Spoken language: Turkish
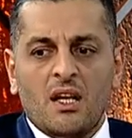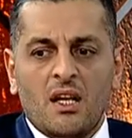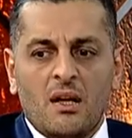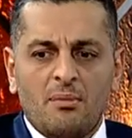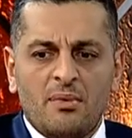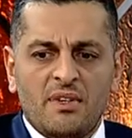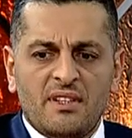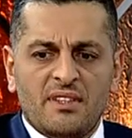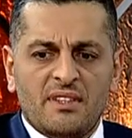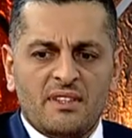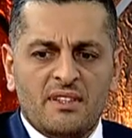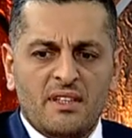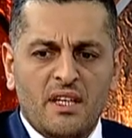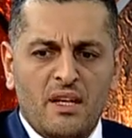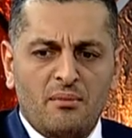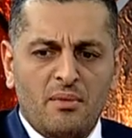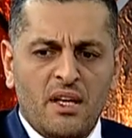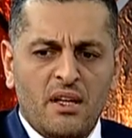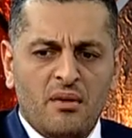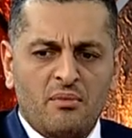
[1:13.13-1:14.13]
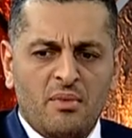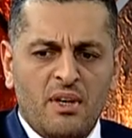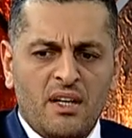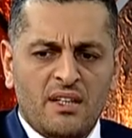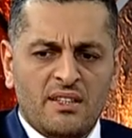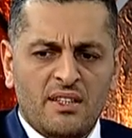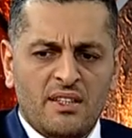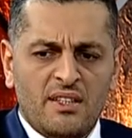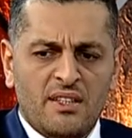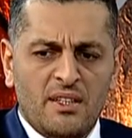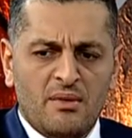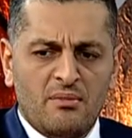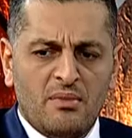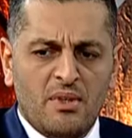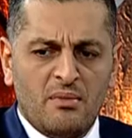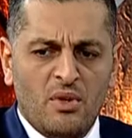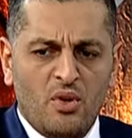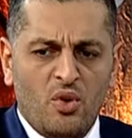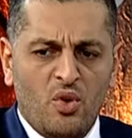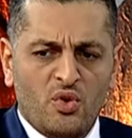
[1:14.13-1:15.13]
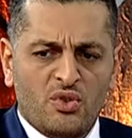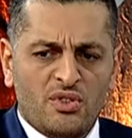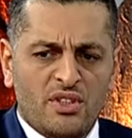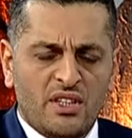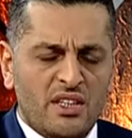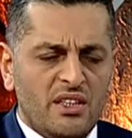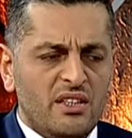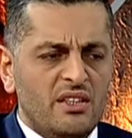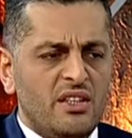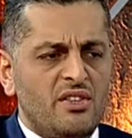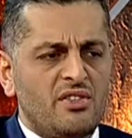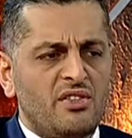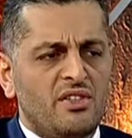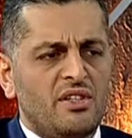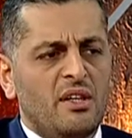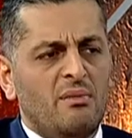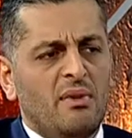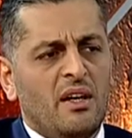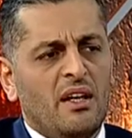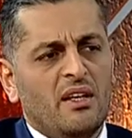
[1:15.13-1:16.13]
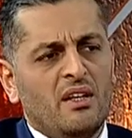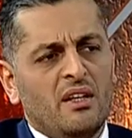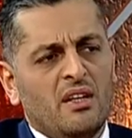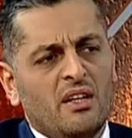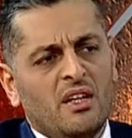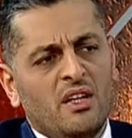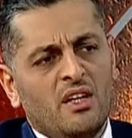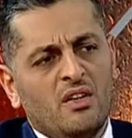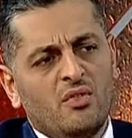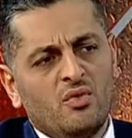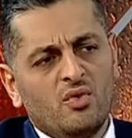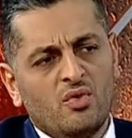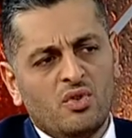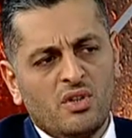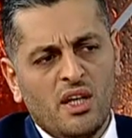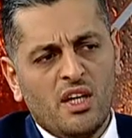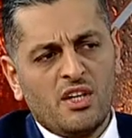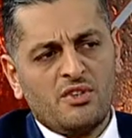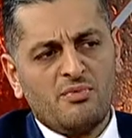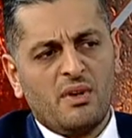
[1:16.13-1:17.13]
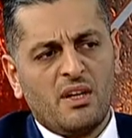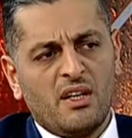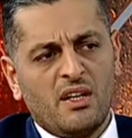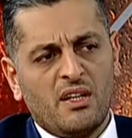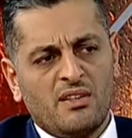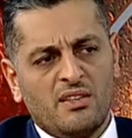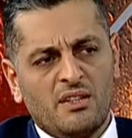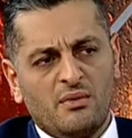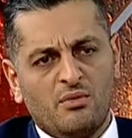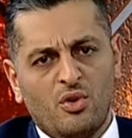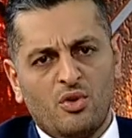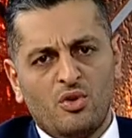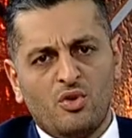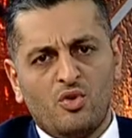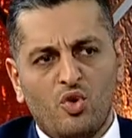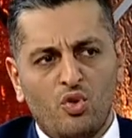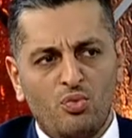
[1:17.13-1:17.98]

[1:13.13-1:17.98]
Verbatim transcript: Ya biz Sinan Bey bahsettiğim gibi 18 yaşında ben e, dükkan açmak nasip oldu.